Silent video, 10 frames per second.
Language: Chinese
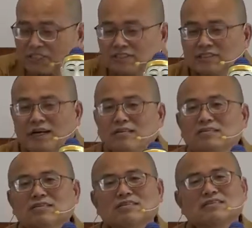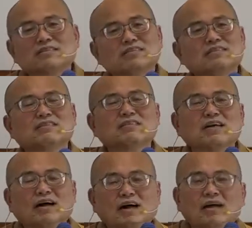要知道。
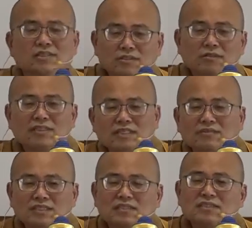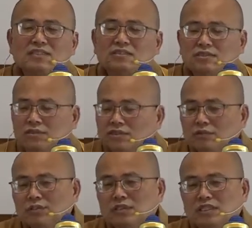啊，所以你要真正解决
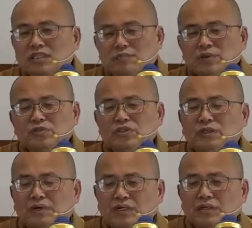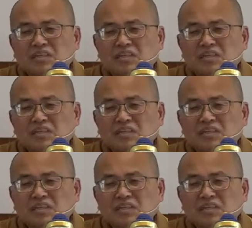问题，你必须怎么？